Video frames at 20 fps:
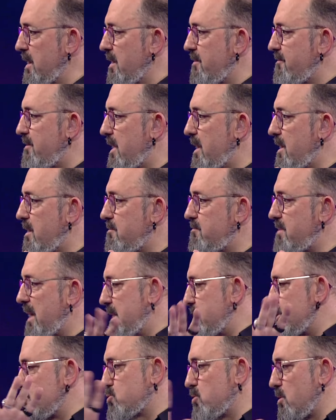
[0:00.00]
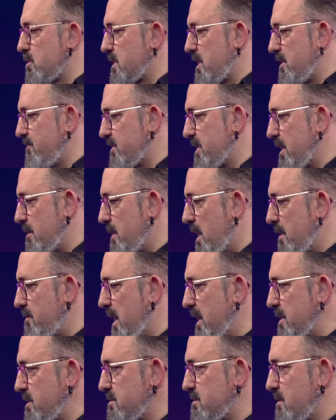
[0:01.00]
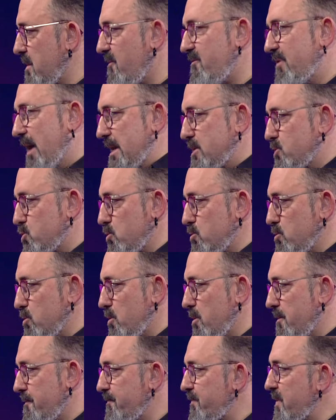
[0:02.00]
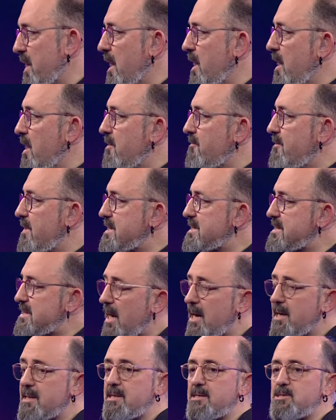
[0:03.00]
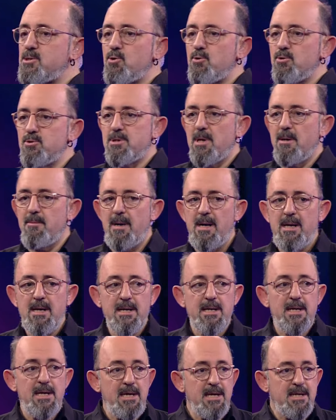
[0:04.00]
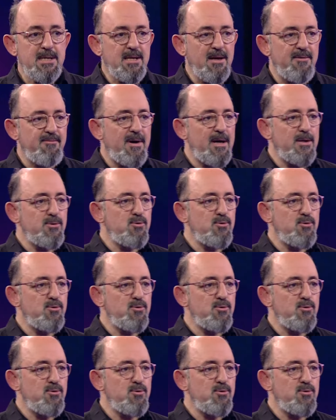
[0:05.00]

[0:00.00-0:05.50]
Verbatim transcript: ve beynin sol tarafı tamamen felç oluyor. Ve sadece o sabah ilk defa